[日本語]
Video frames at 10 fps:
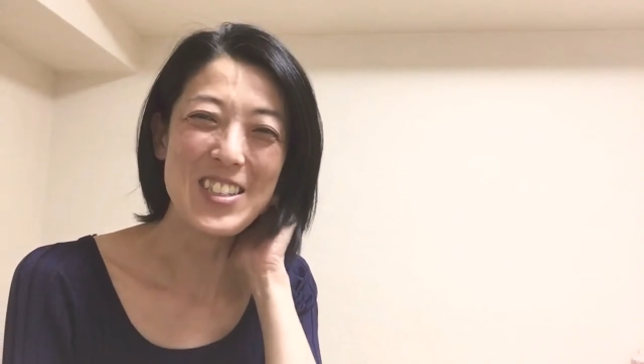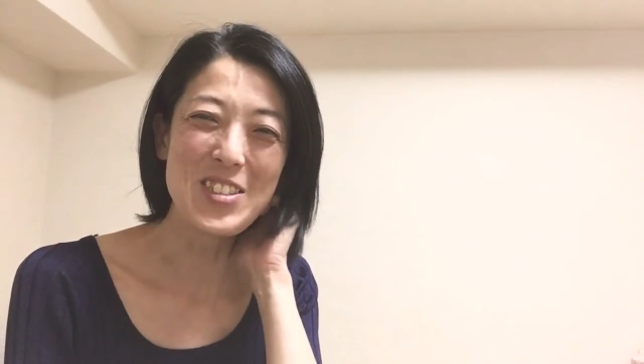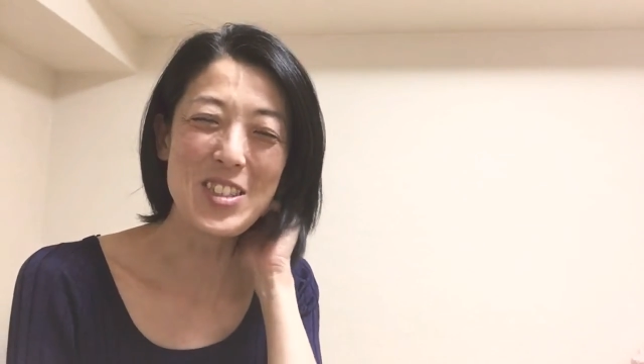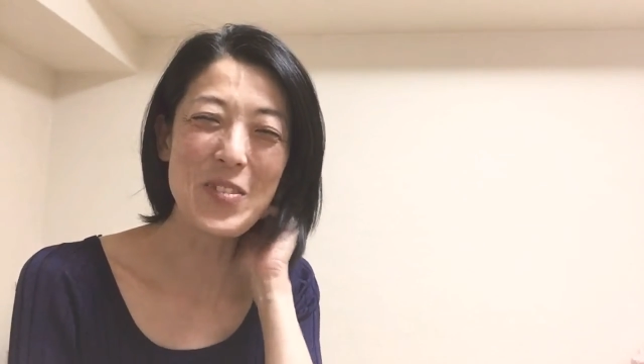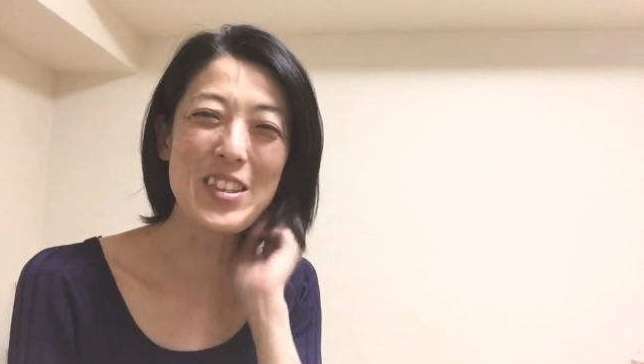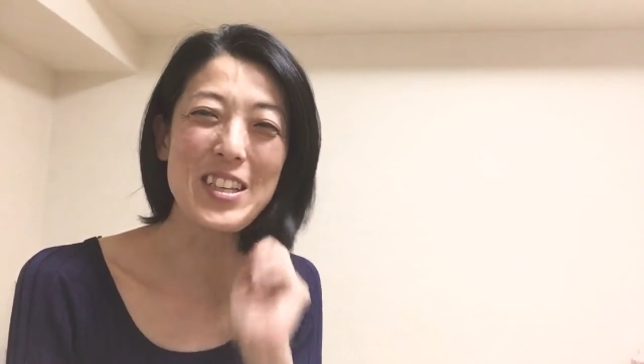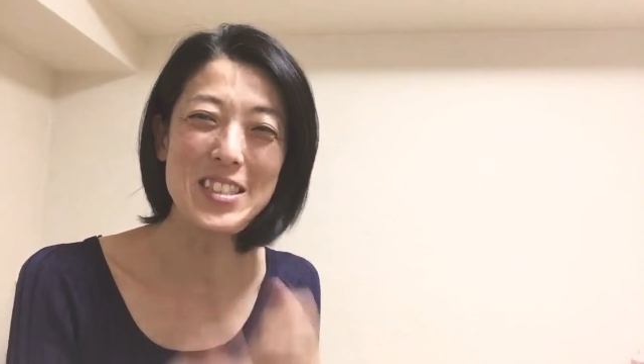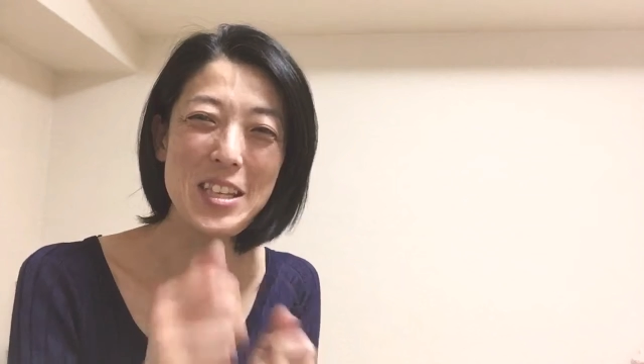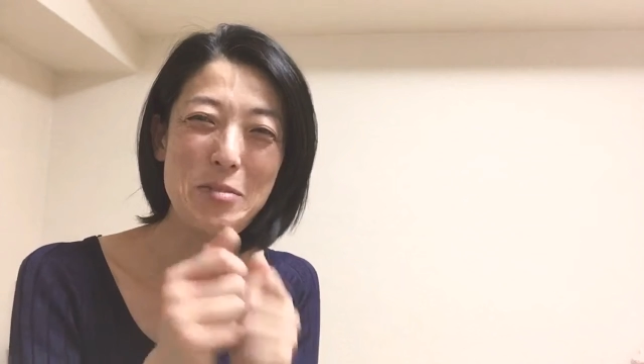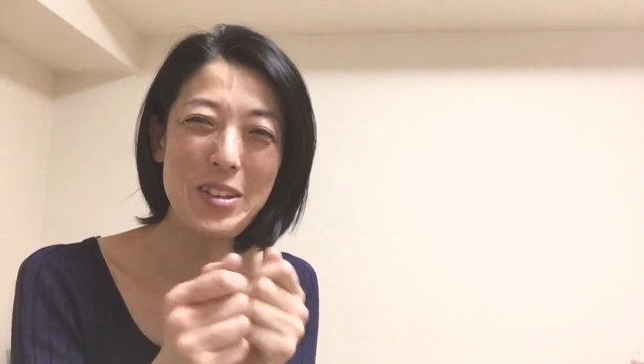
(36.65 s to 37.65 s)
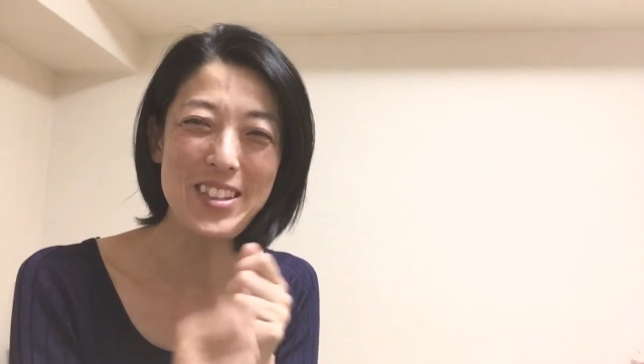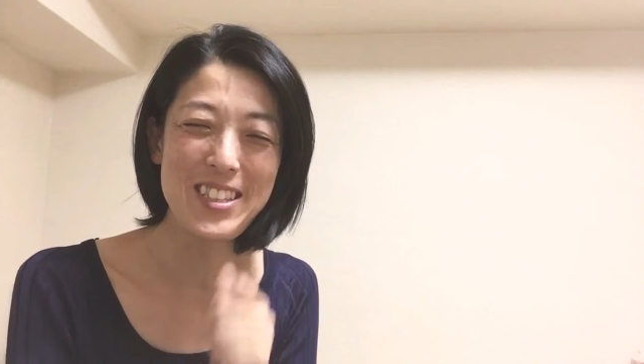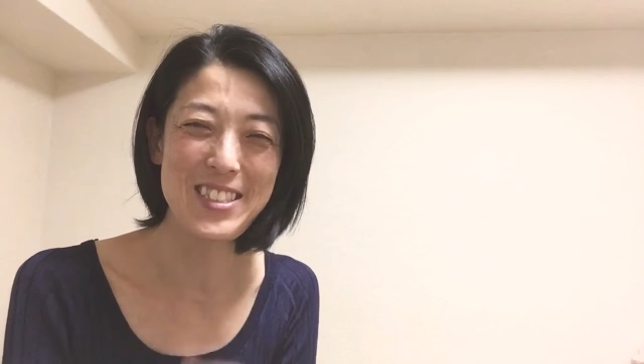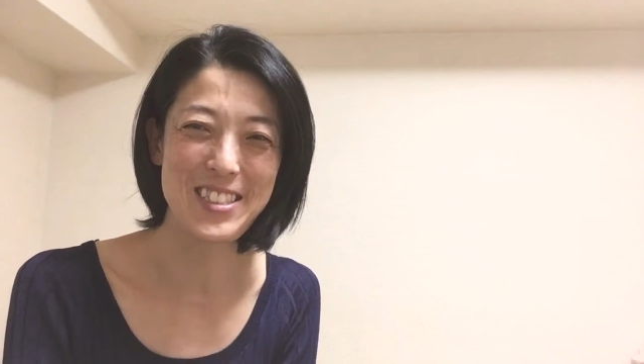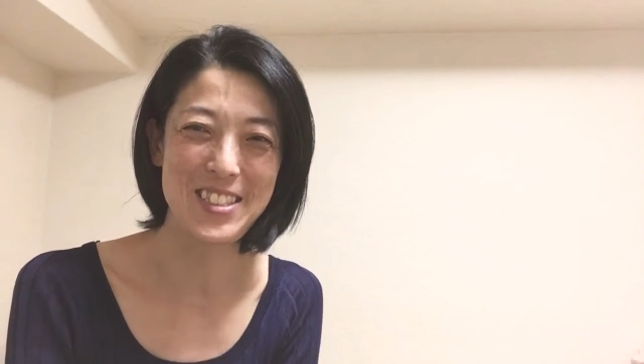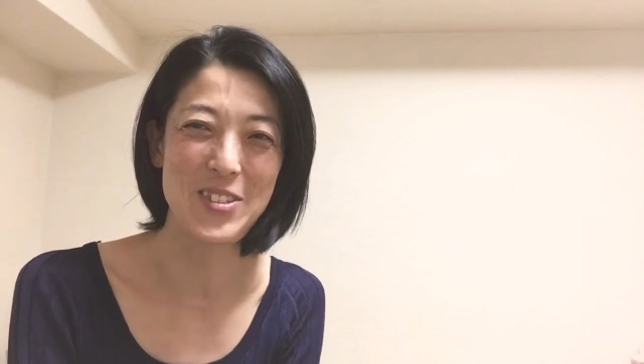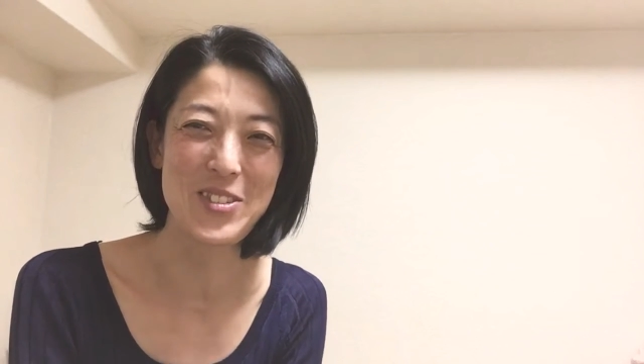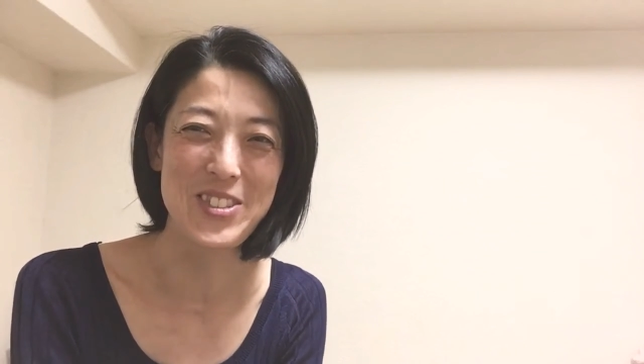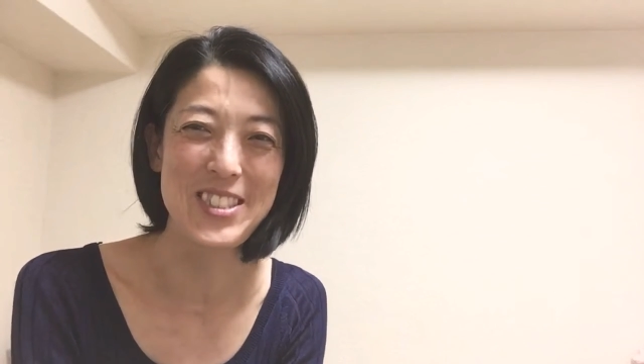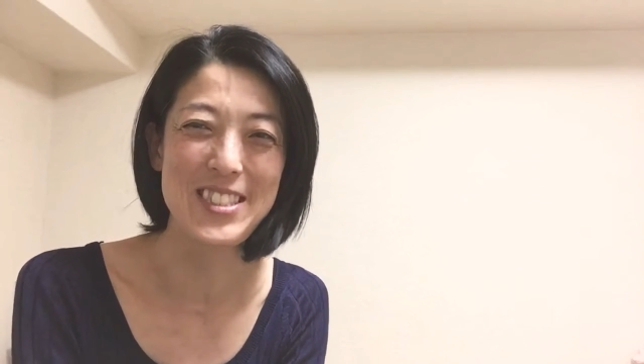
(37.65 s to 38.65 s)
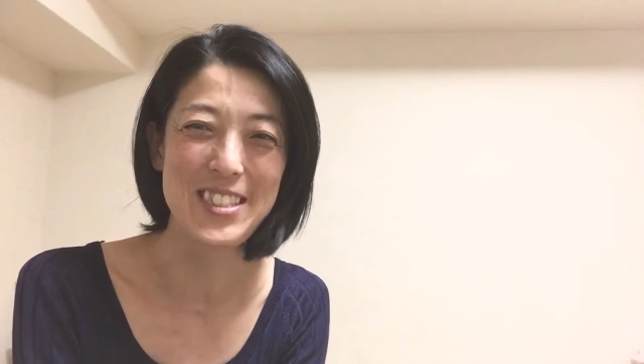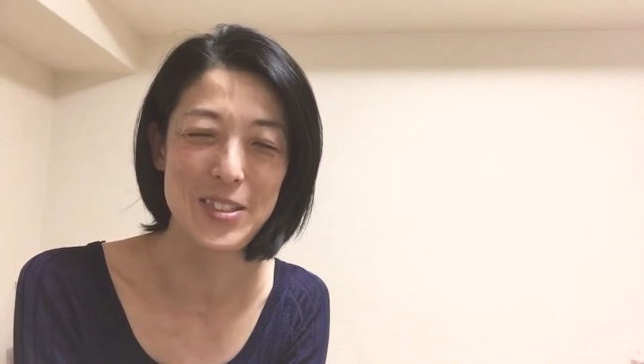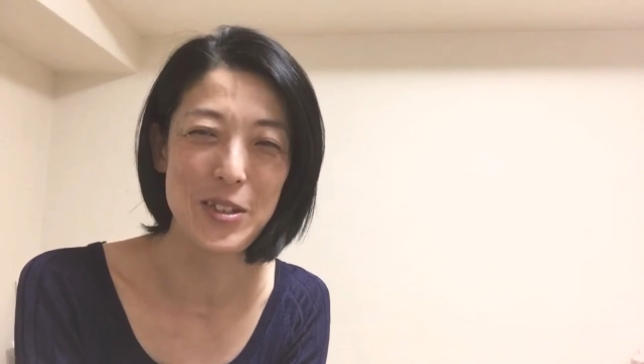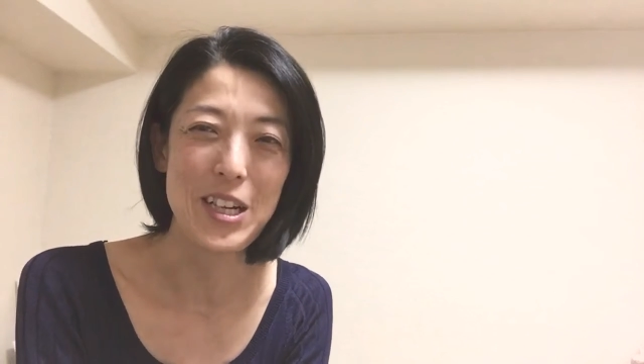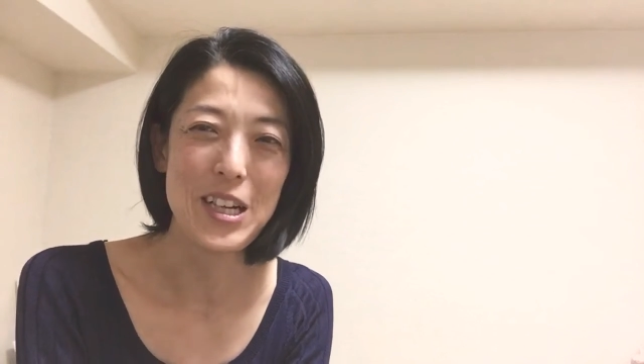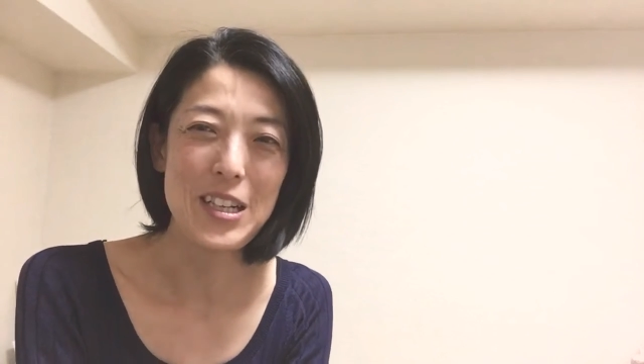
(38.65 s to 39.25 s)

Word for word: そのため訂正版ですって送るんですけど、